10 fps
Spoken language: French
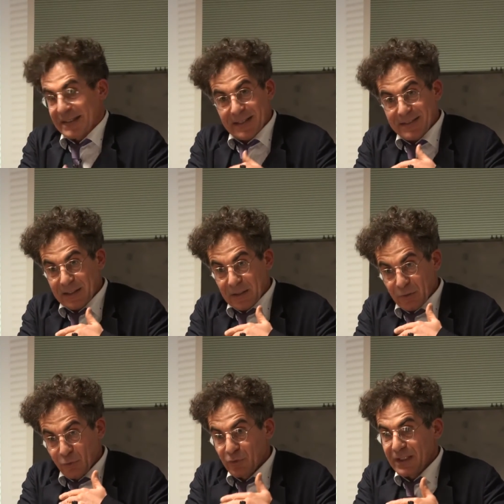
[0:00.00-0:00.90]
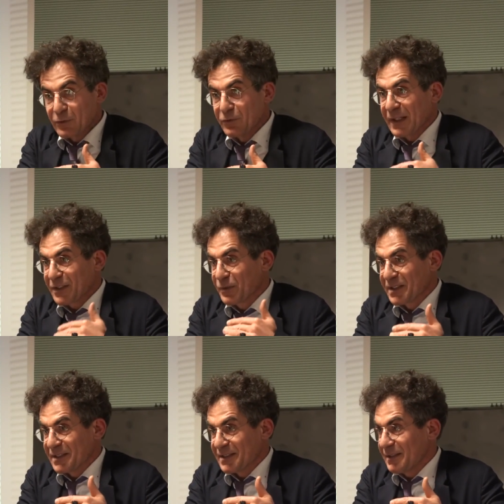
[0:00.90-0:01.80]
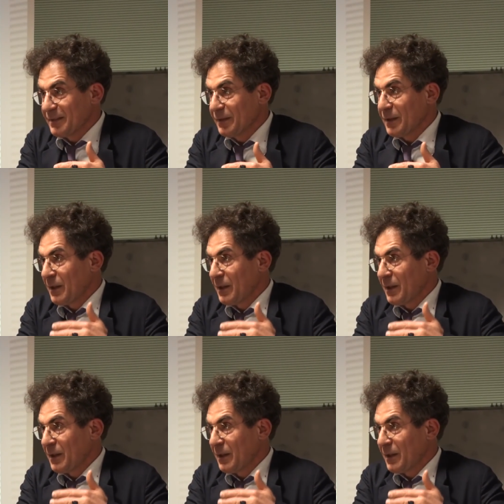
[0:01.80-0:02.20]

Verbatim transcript: Et ça, c'est deux découvertes successives